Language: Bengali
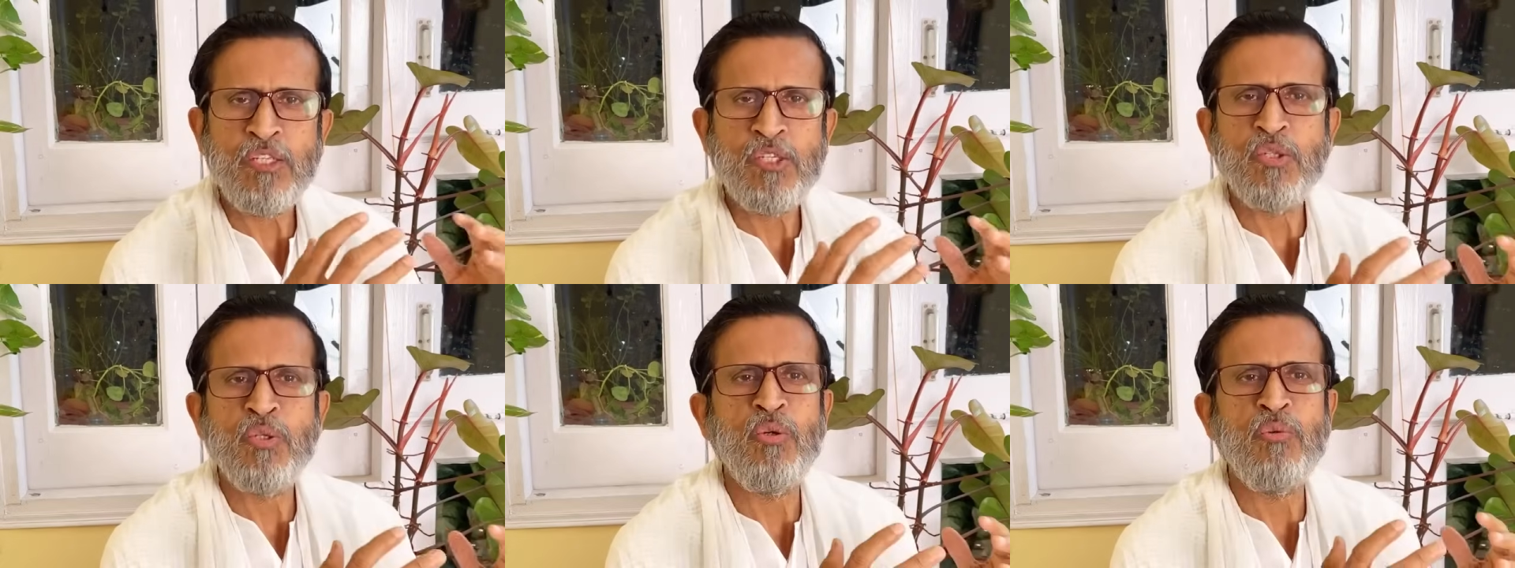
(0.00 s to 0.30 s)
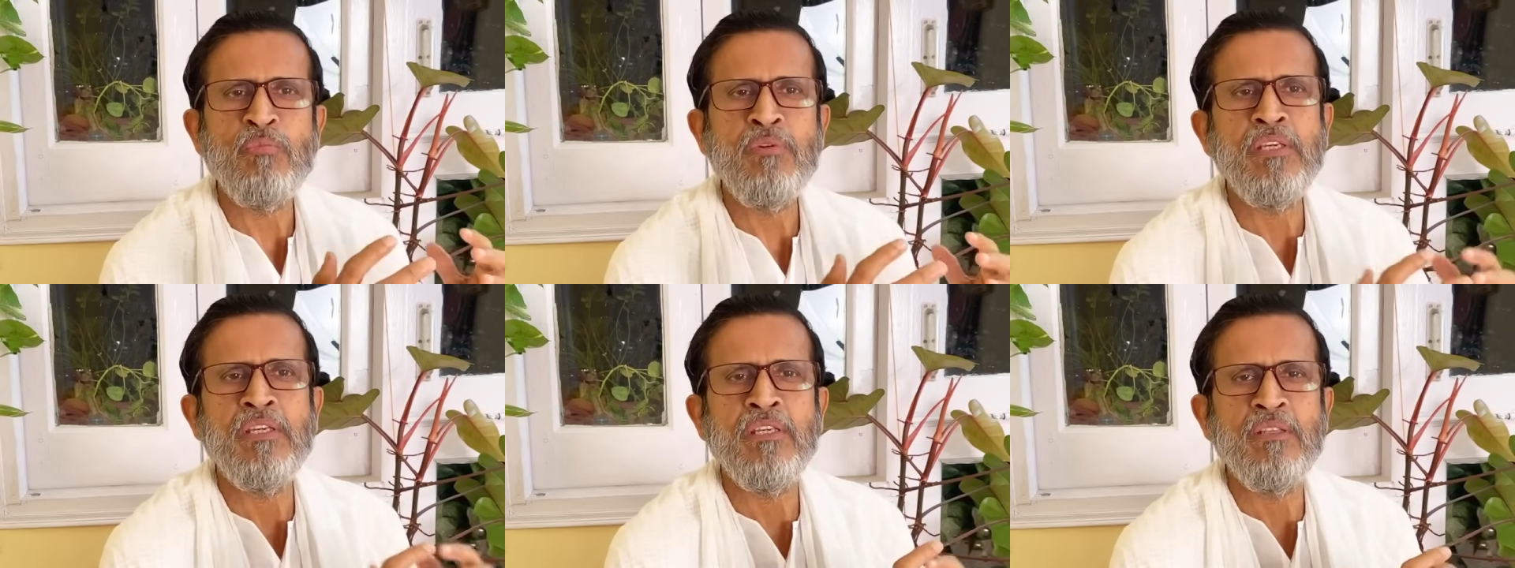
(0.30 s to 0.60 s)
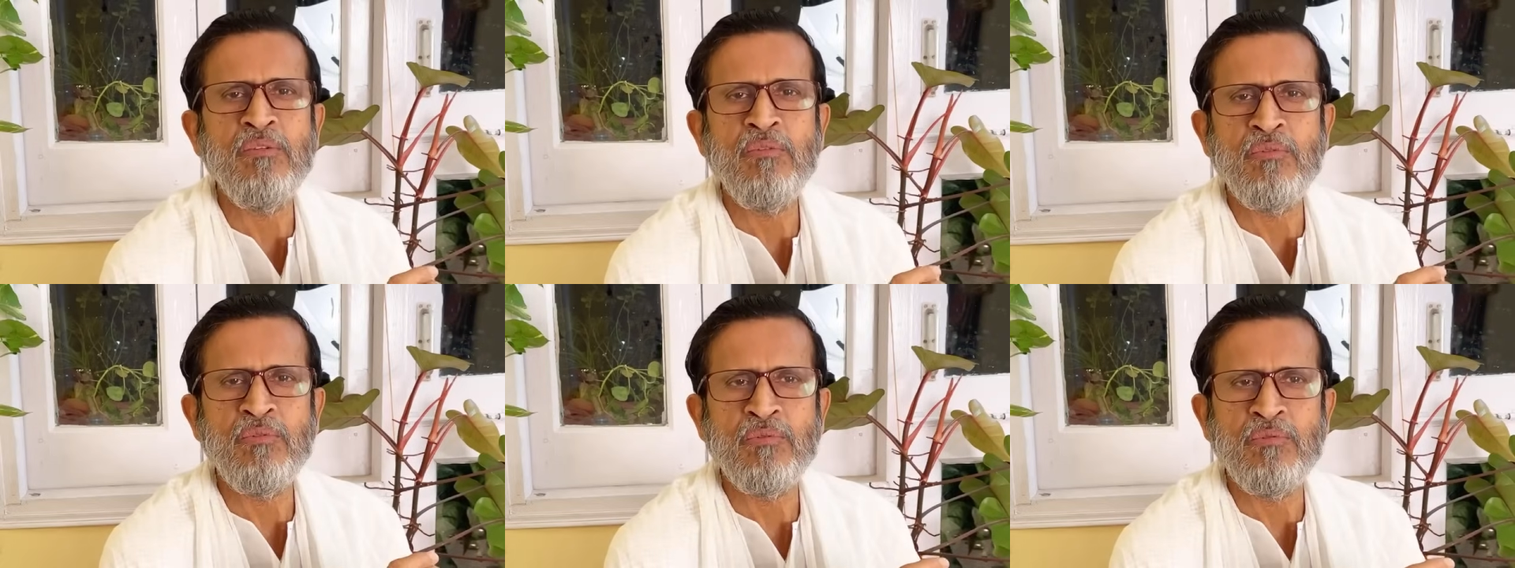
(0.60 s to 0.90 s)
ছবি
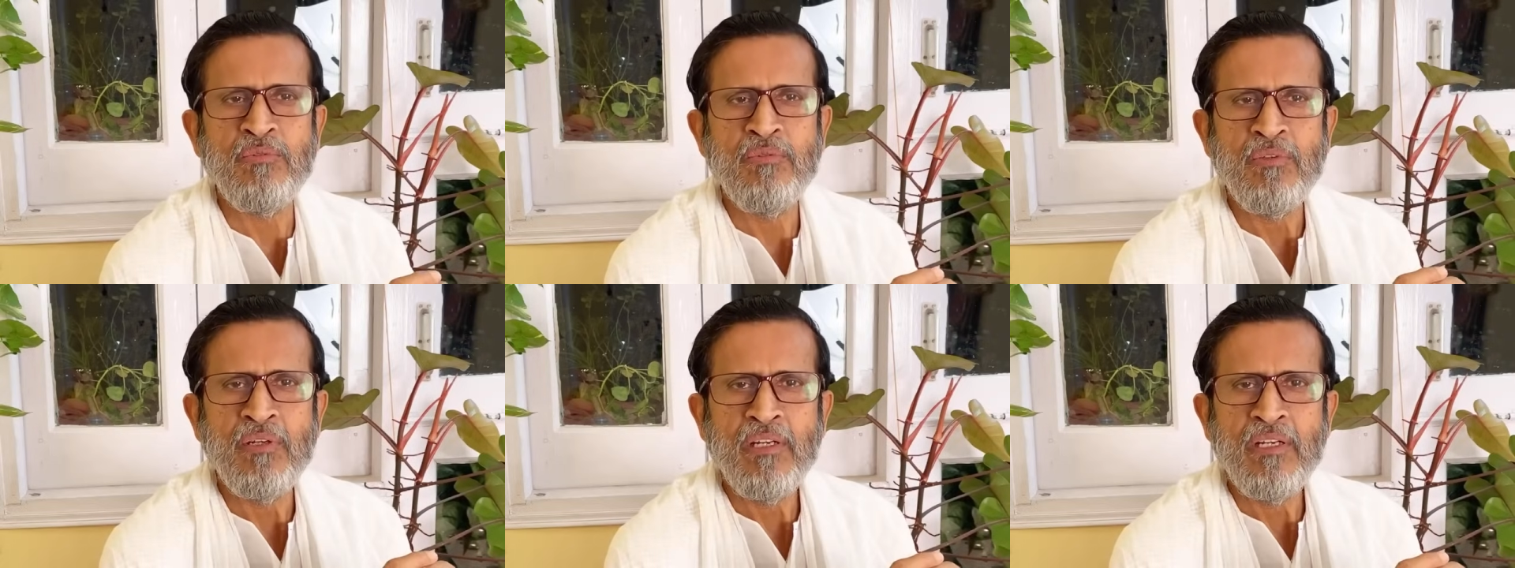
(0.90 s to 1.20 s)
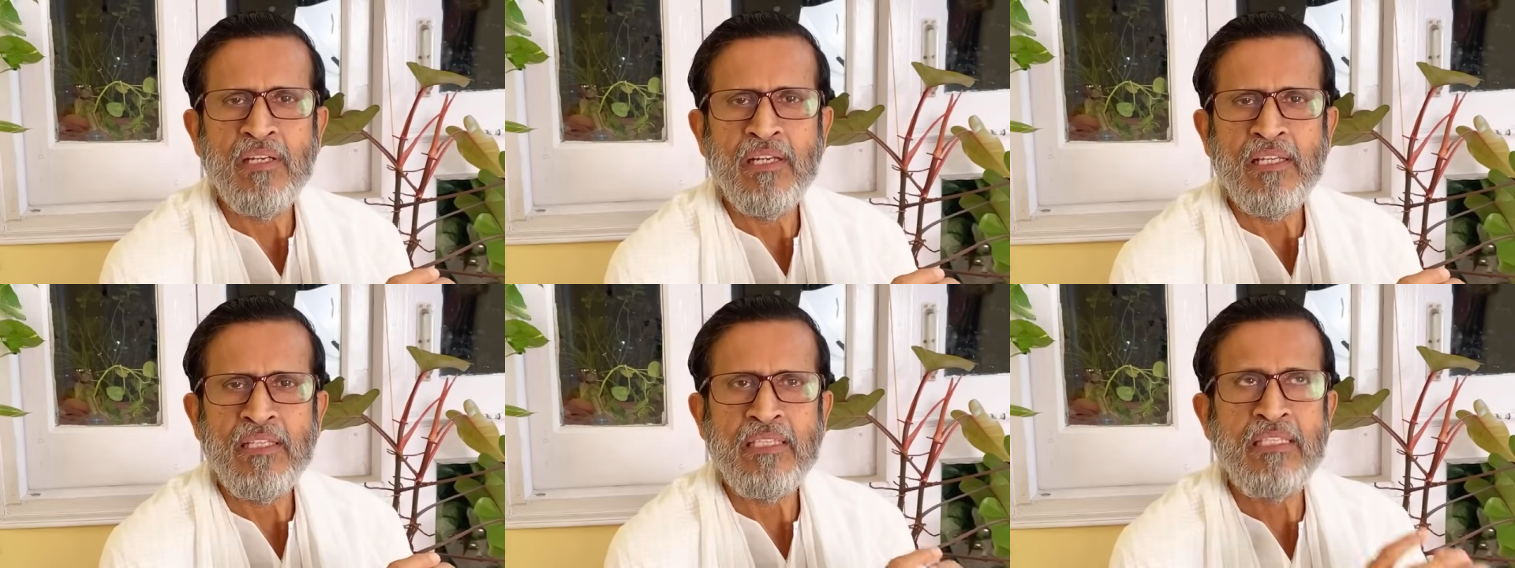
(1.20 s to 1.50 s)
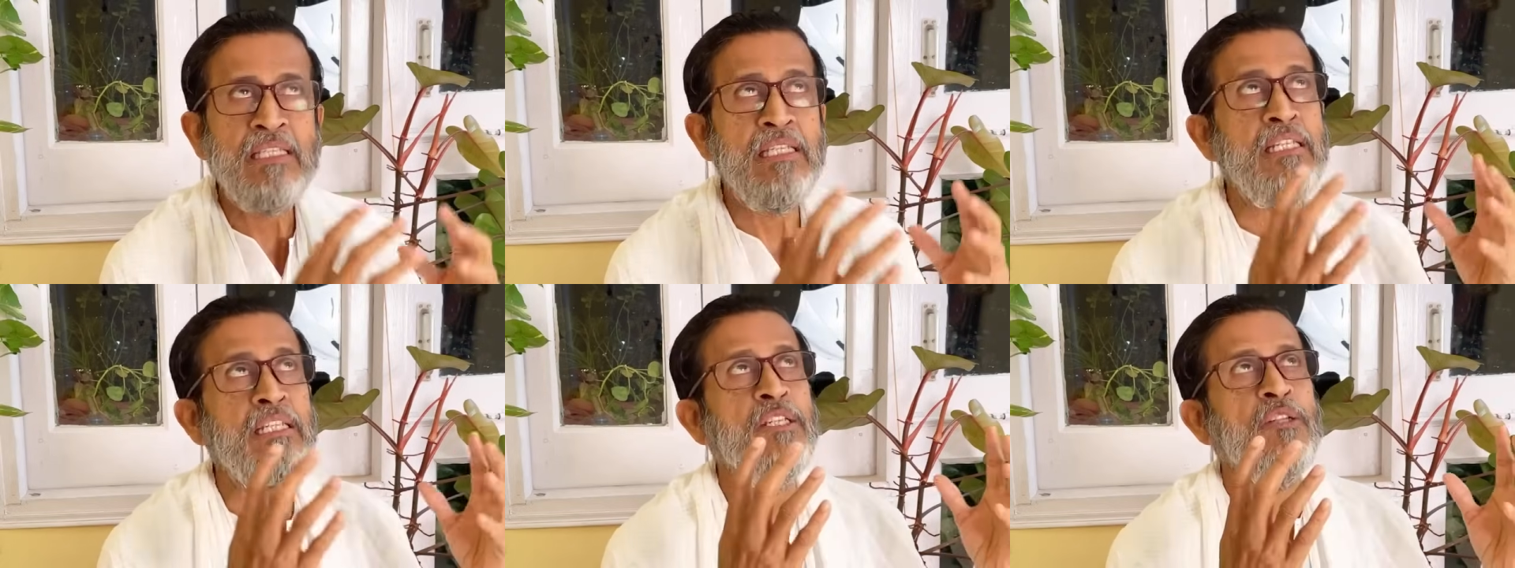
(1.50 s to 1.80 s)
কিন্তু
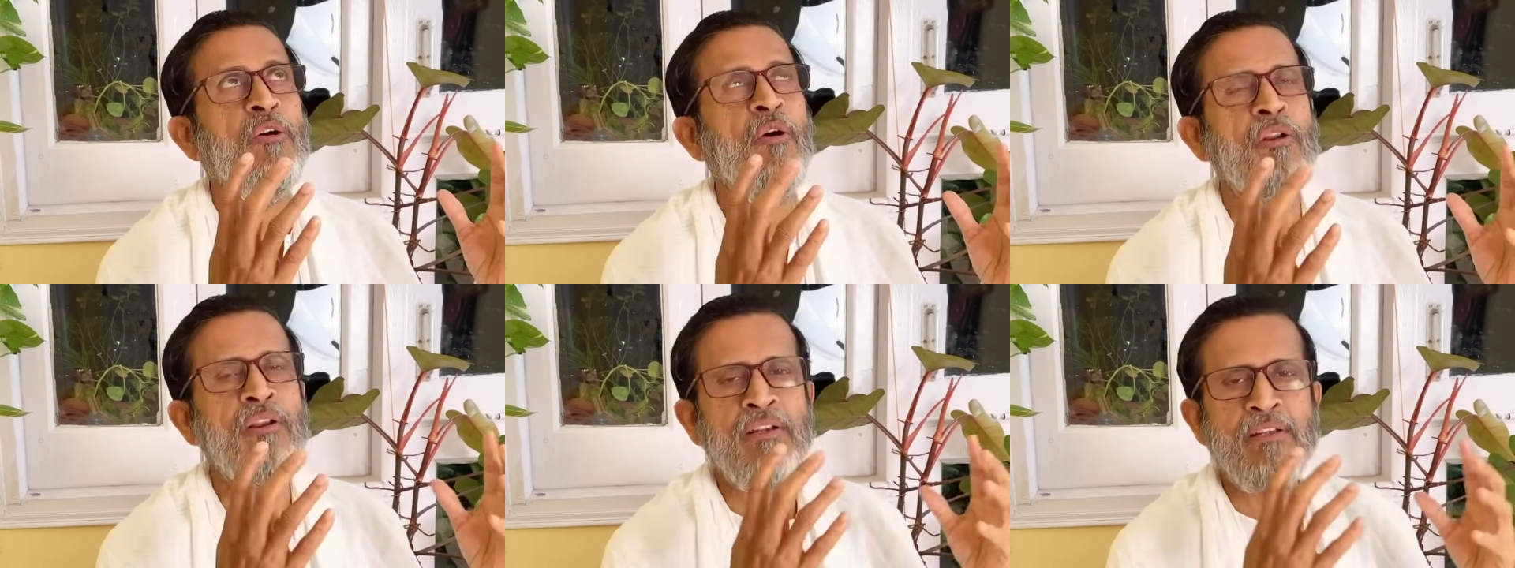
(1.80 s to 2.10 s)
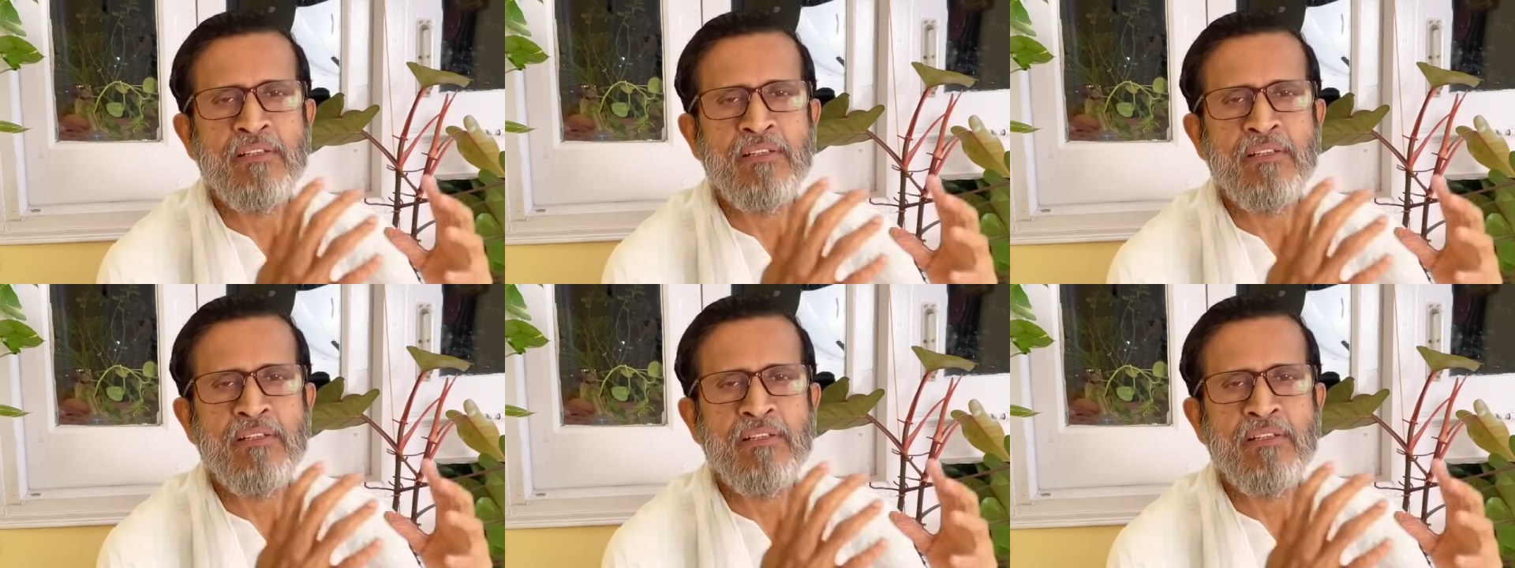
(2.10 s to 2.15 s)
তিনি নন